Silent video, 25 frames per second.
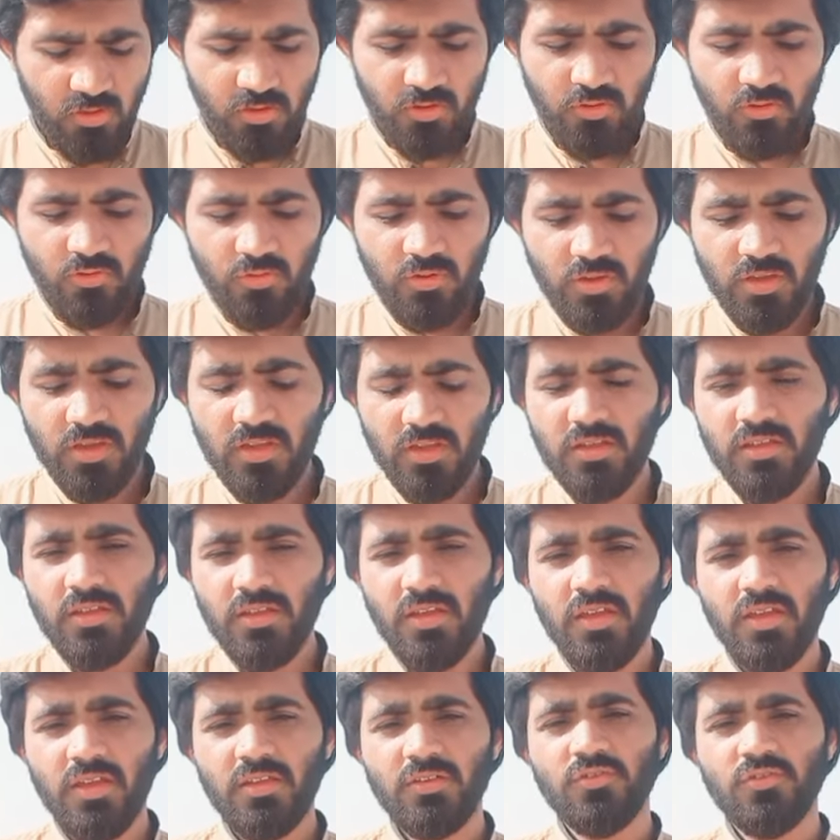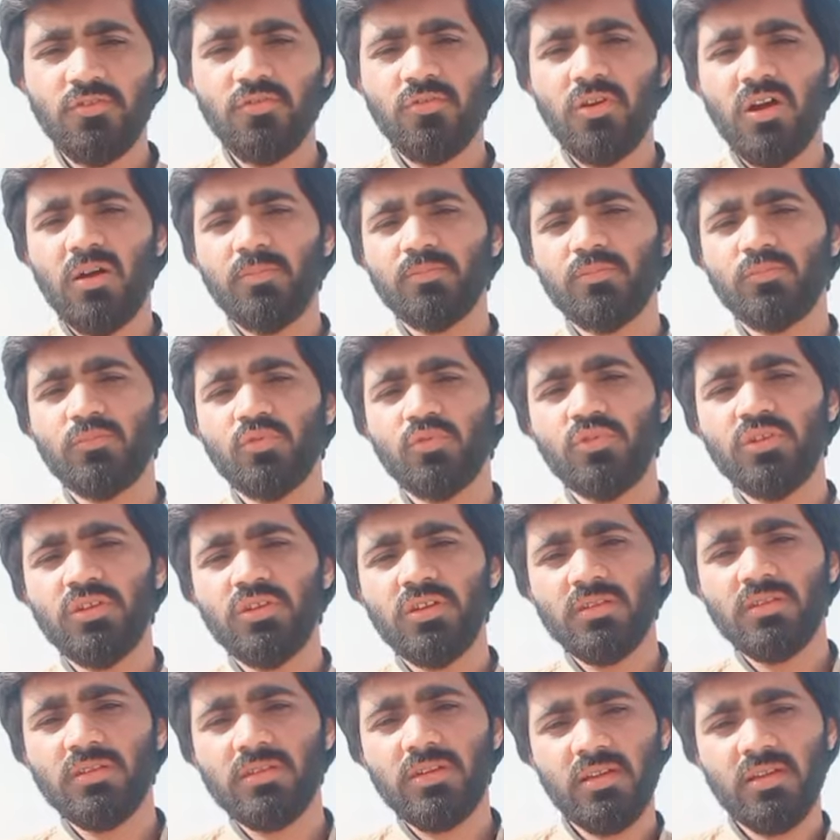क्योंकि ये जो अब
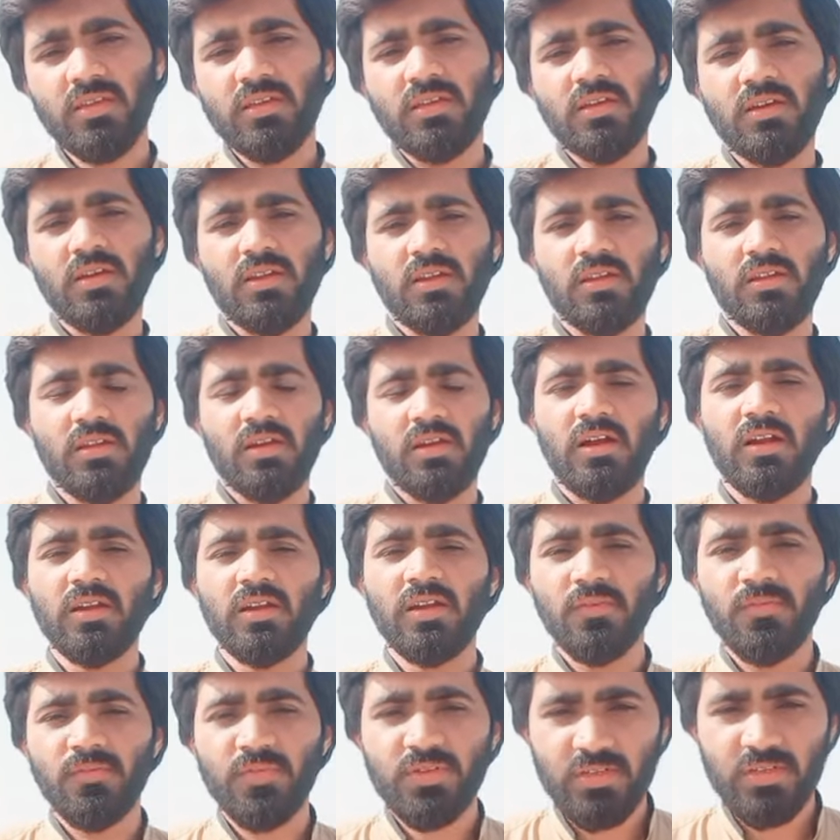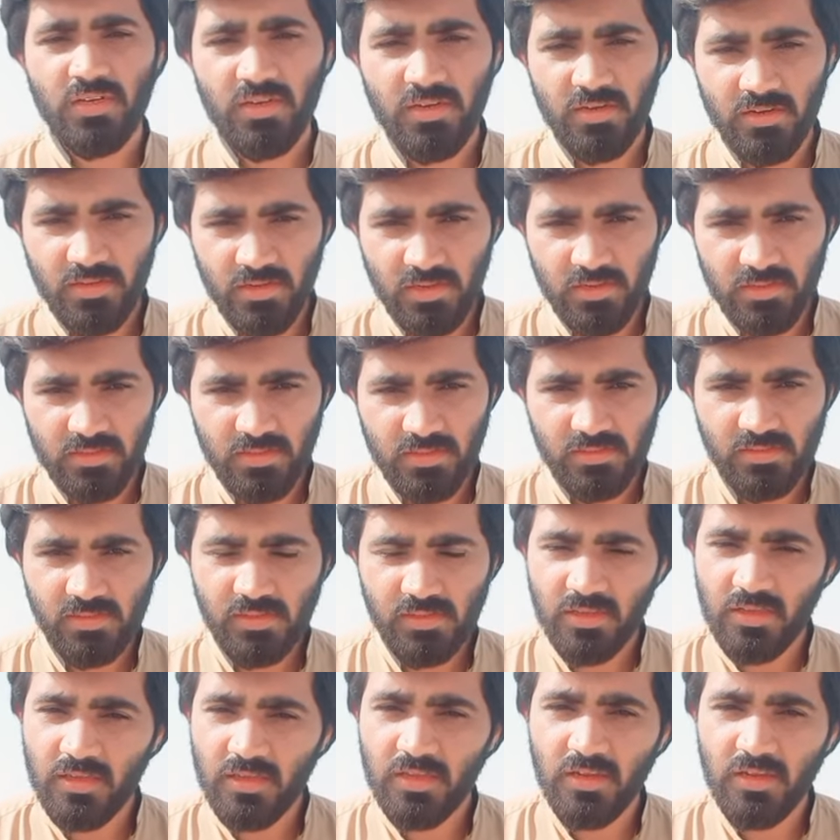दुनिया तरक्की कर रही है आर्टिफिशियल इंटेलिजेंस
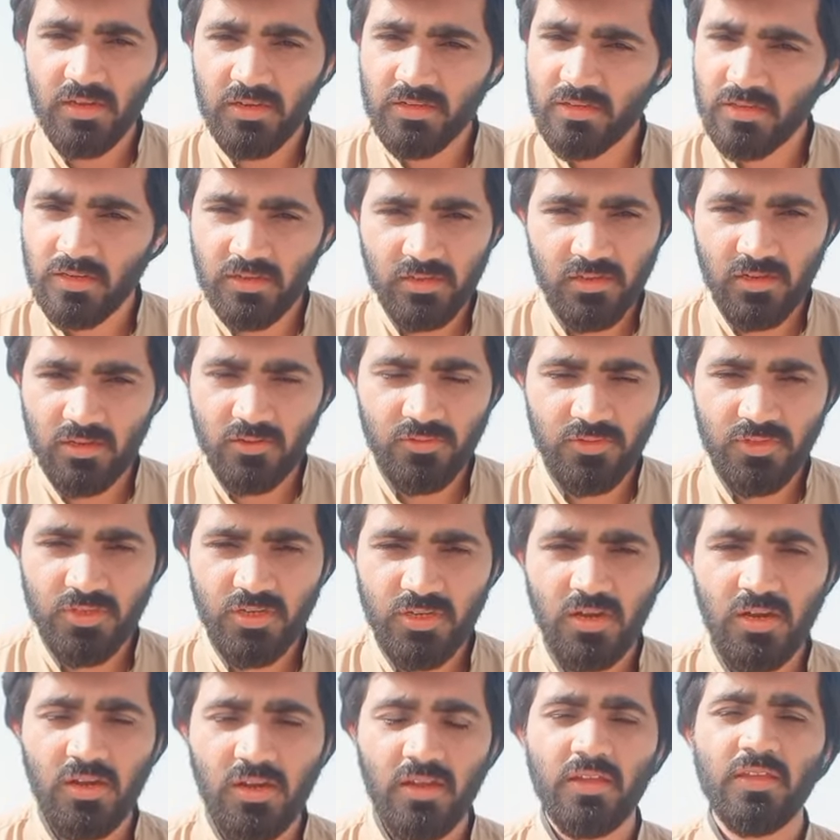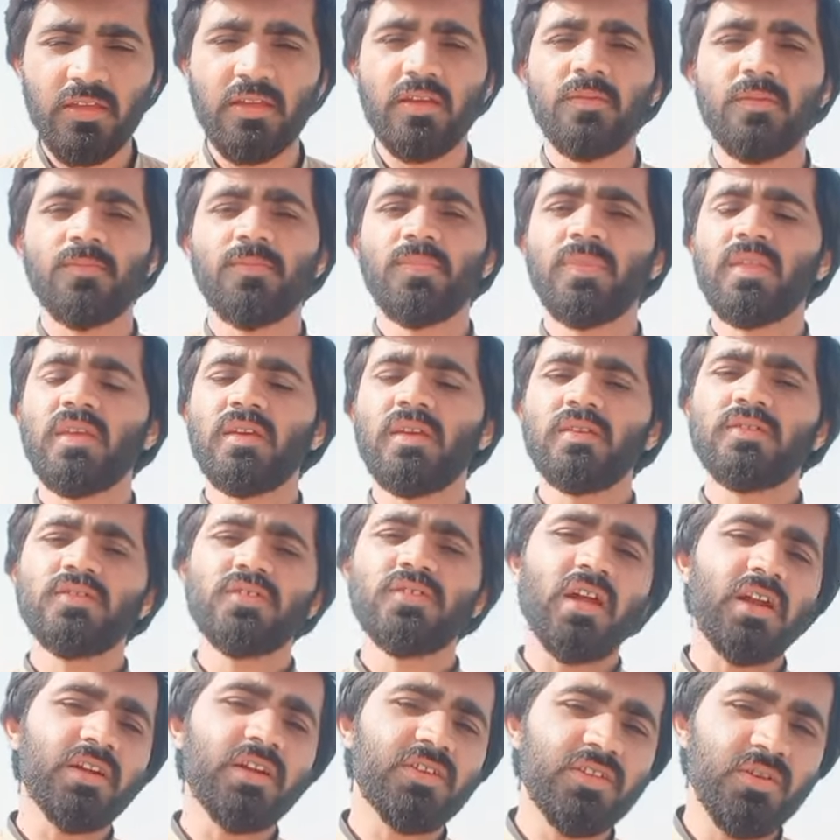एआई टेक्नोलॉजी आ गई है
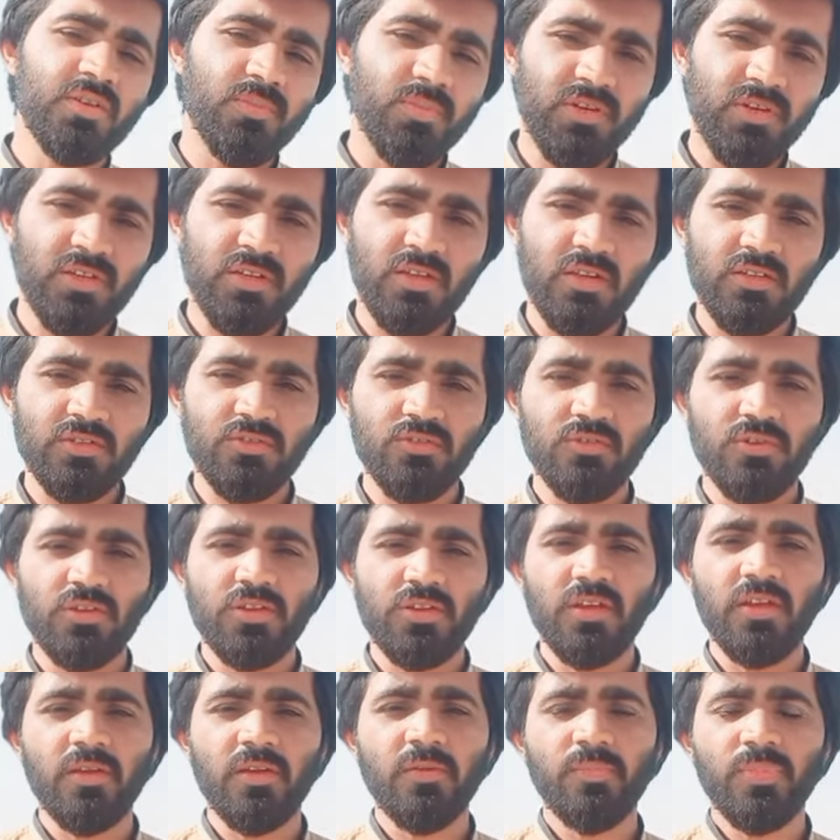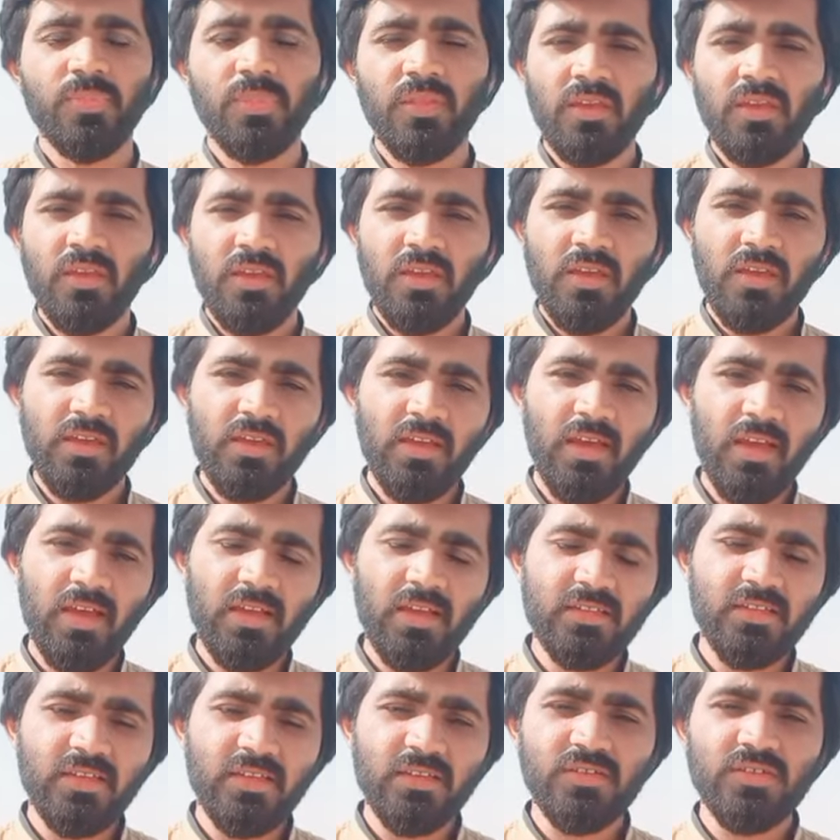चैट जीपीटी आ चुकी है एक
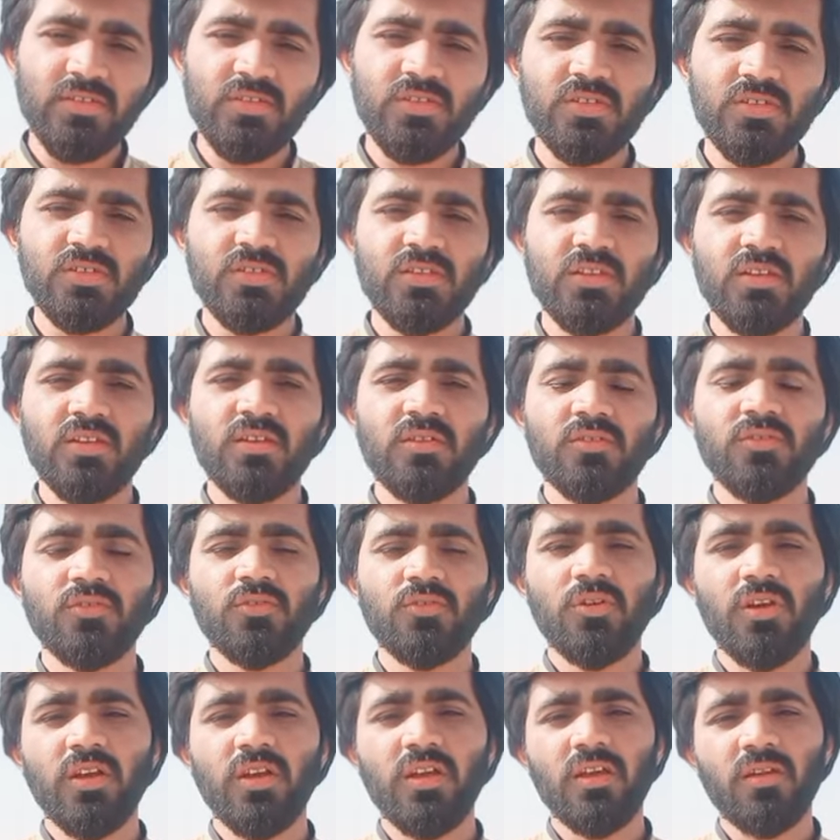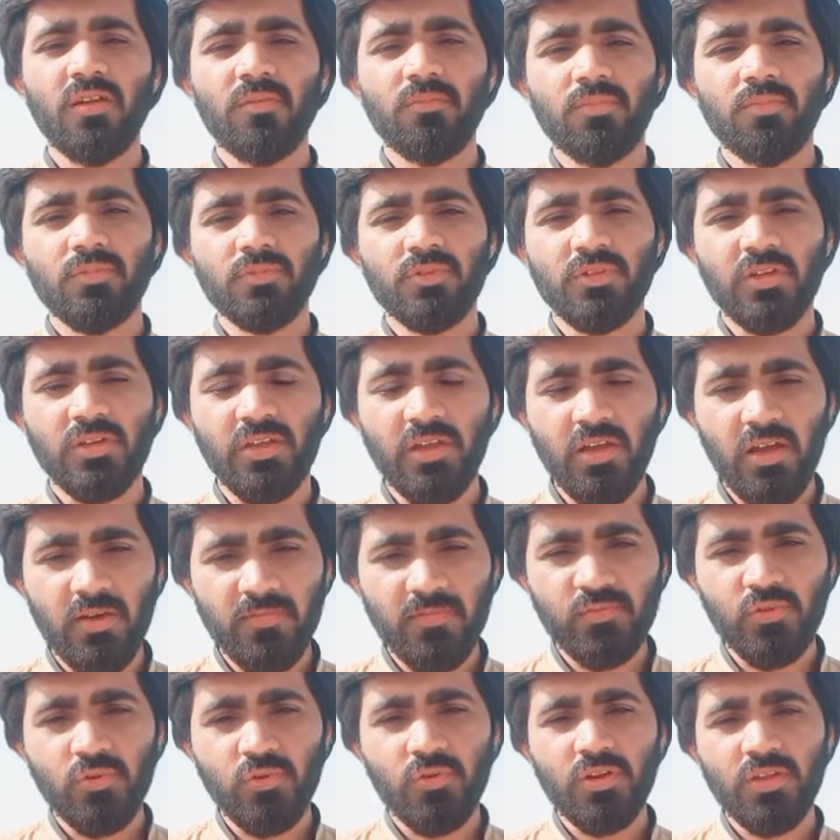ऐसी ऐसी चीज़ें जो है
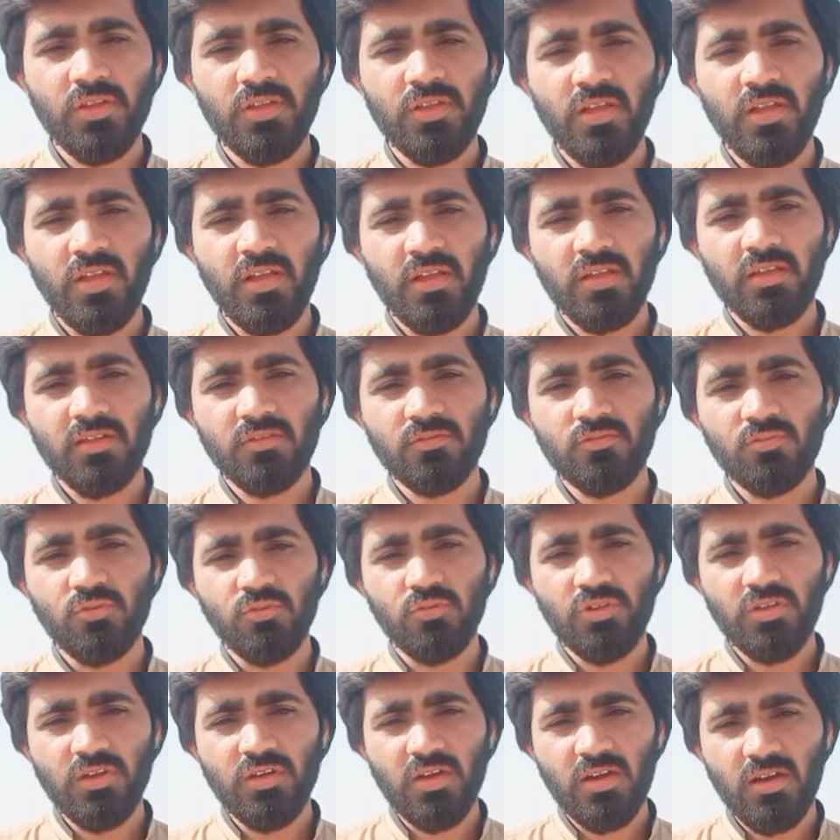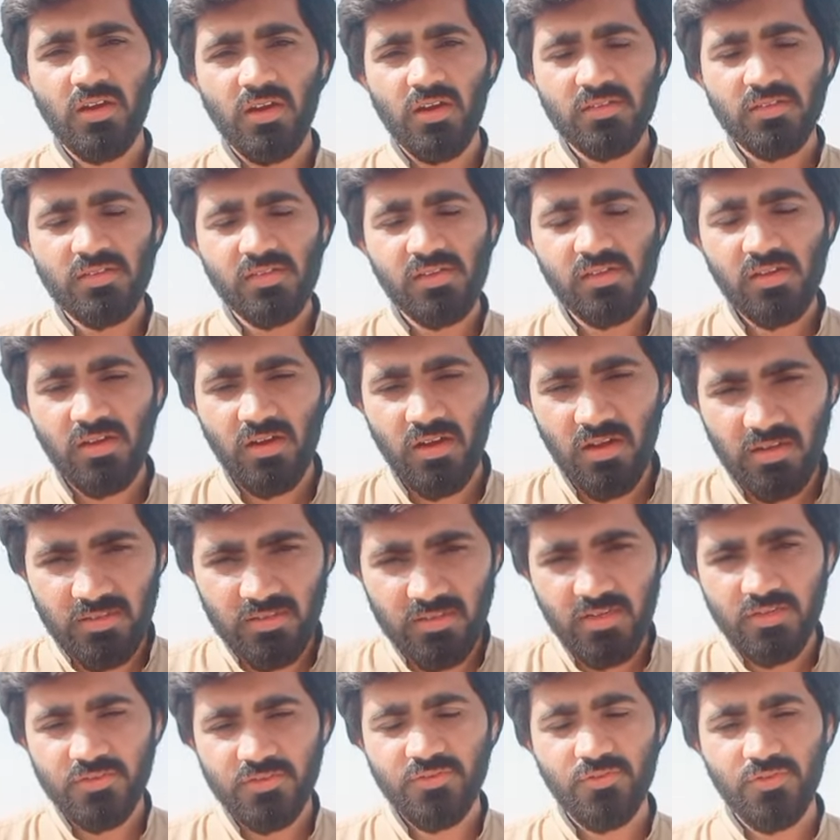दरियाफ्त हो रही हैं कि दुनिया कहाँ से कहाँ
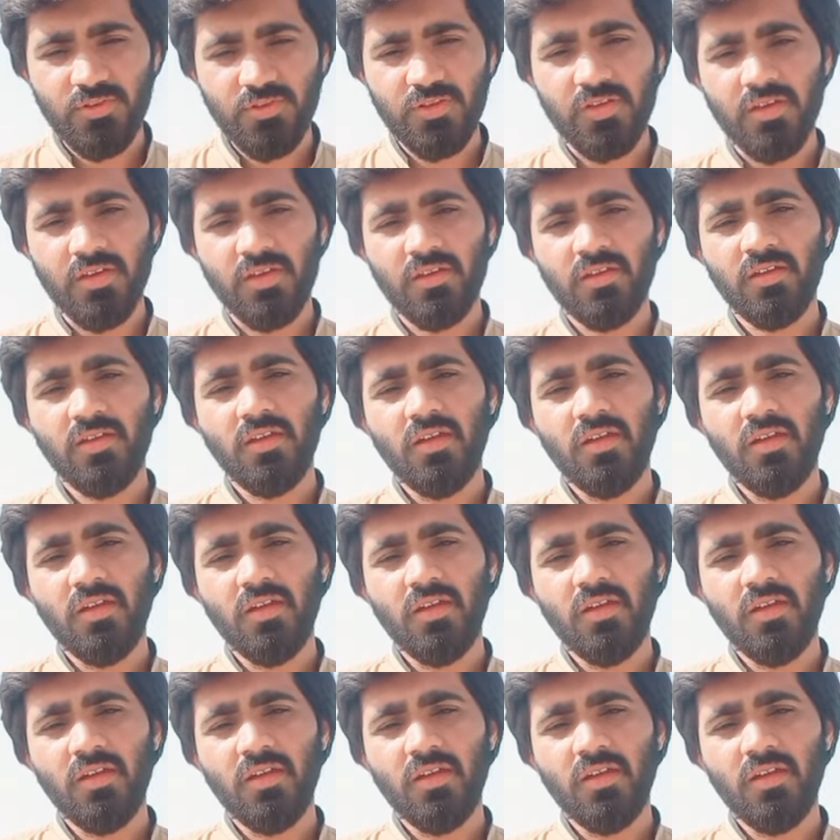जा चुकी है